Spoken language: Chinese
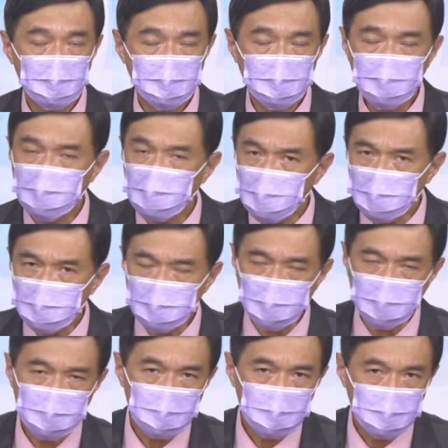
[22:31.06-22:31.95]
你认
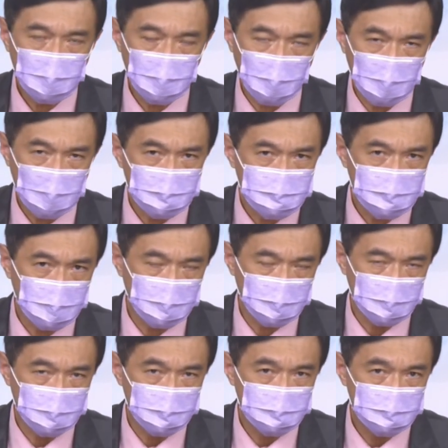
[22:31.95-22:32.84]
为来到这
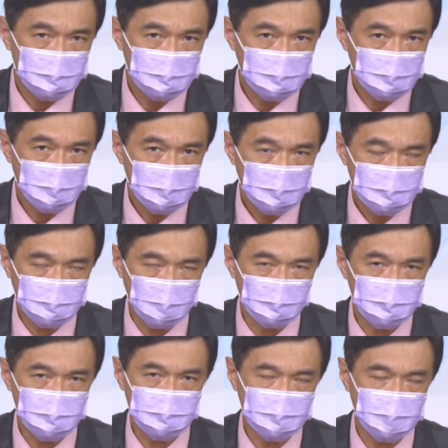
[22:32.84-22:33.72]
里，
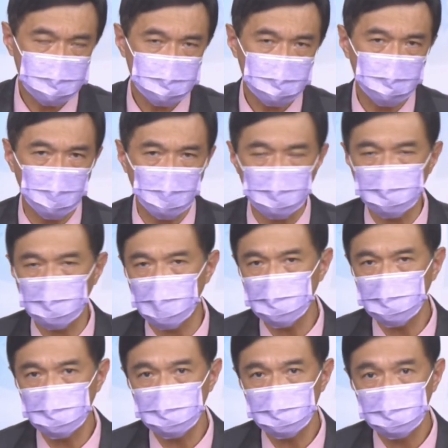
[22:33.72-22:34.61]
熊市接近末
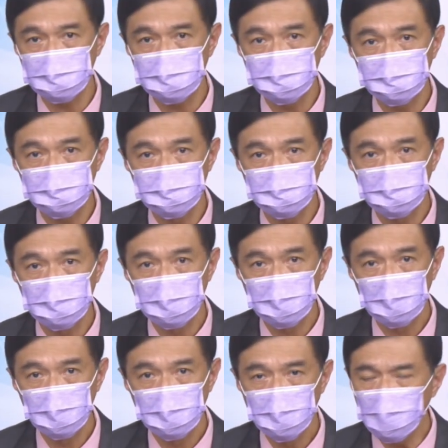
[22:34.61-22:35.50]
端，
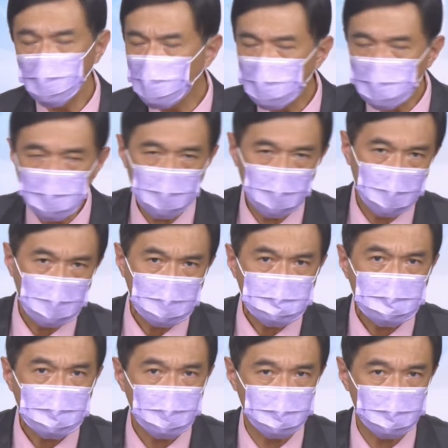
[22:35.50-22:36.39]
又或者来
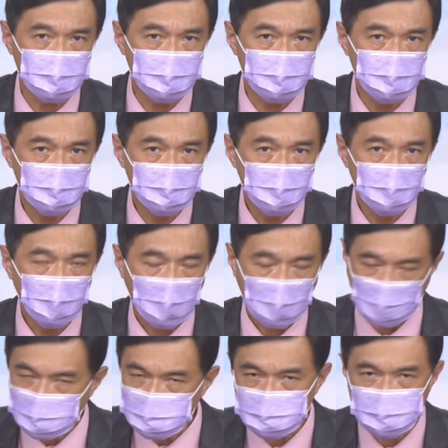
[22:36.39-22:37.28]
到这里，
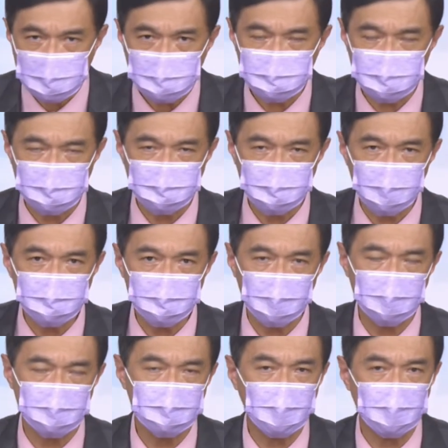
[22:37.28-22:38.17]
行情要几千
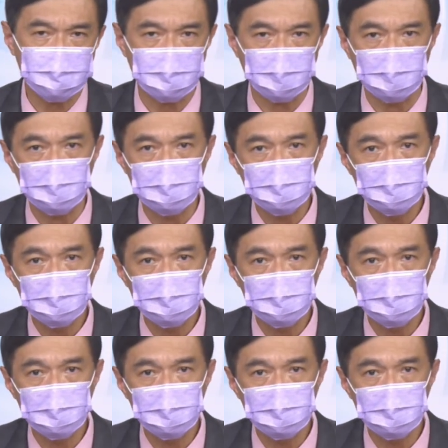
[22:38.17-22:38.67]
点的大涨？